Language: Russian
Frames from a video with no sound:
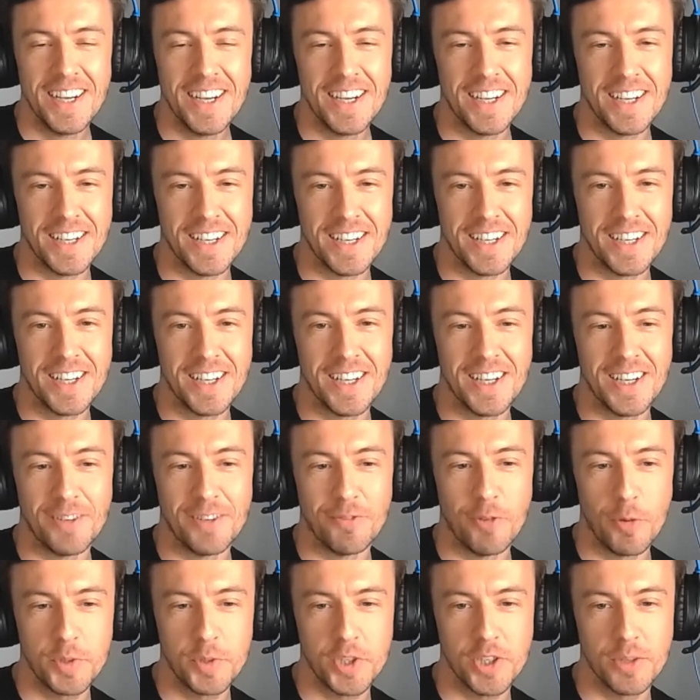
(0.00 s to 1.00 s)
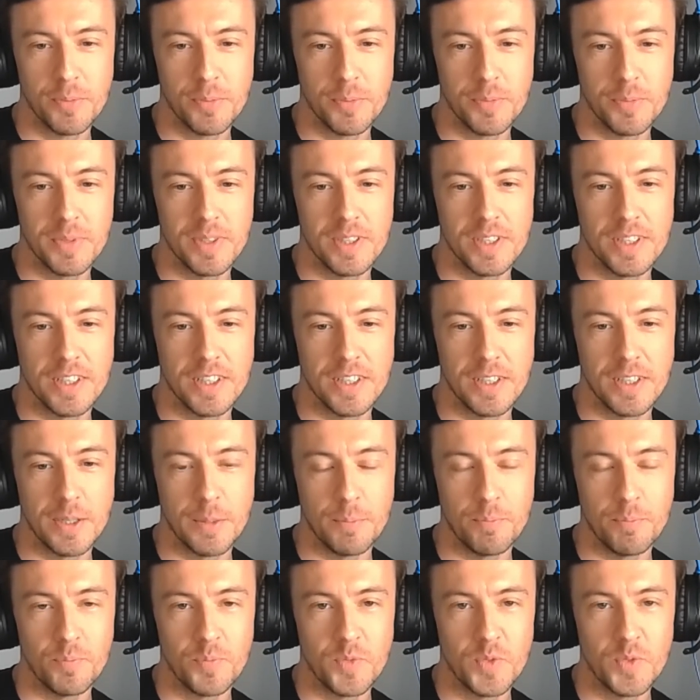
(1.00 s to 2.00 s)
Э, в общем,
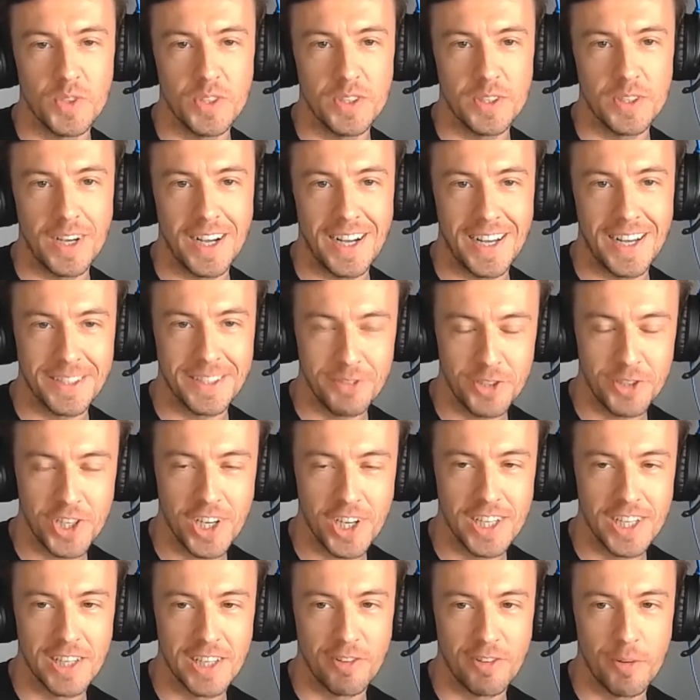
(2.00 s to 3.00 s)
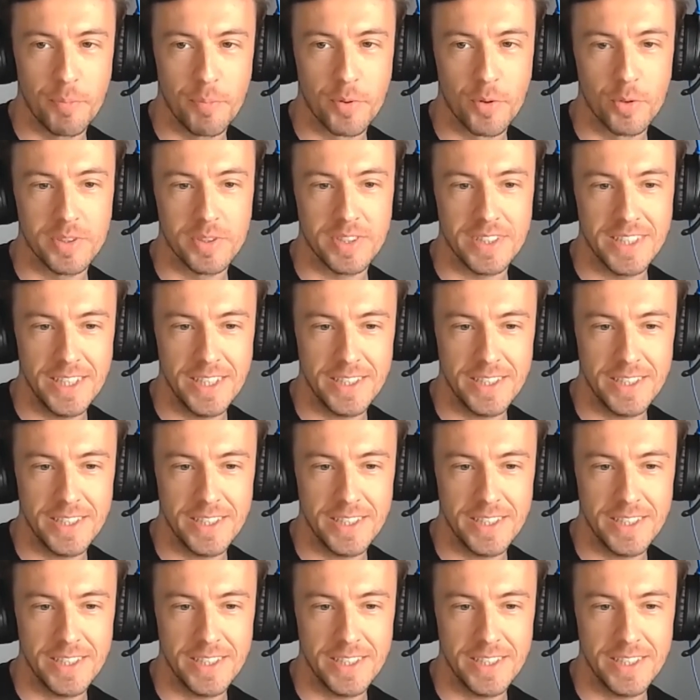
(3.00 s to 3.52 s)
отвечая на вопрос,